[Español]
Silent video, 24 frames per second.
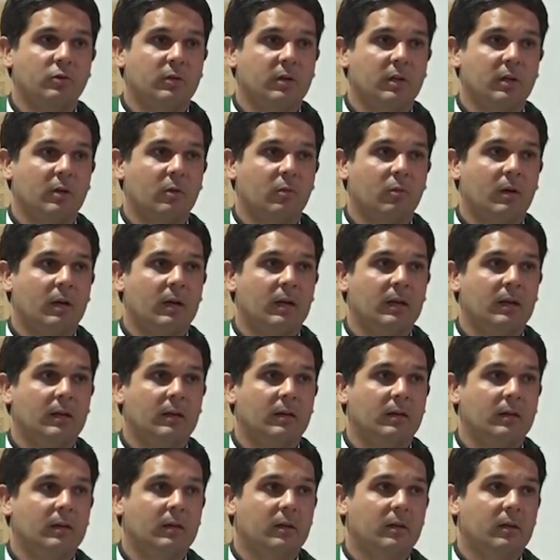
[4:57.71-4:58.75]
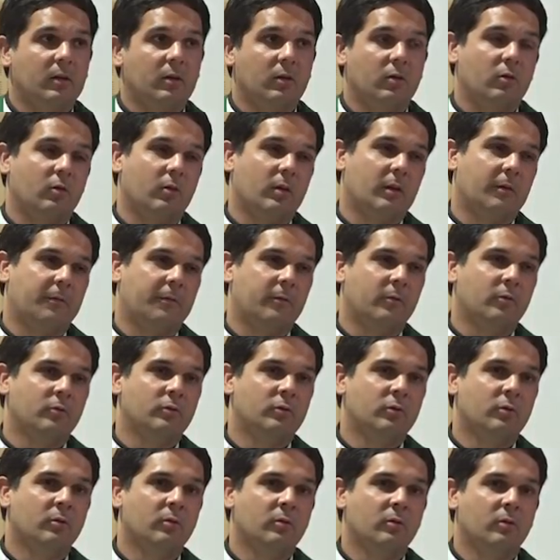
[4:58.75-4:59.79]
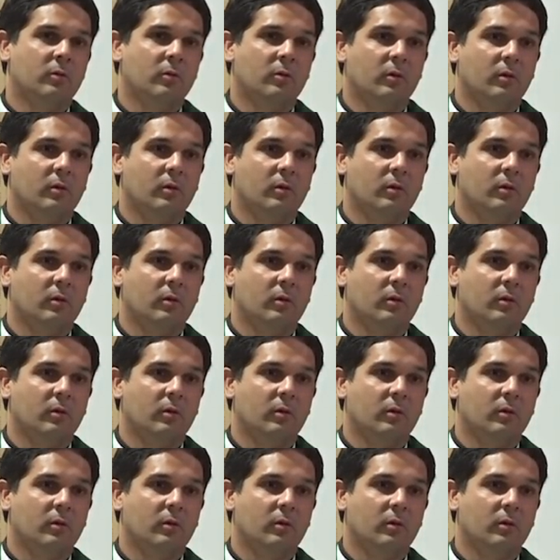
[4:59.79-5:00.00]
en el cual no da fruto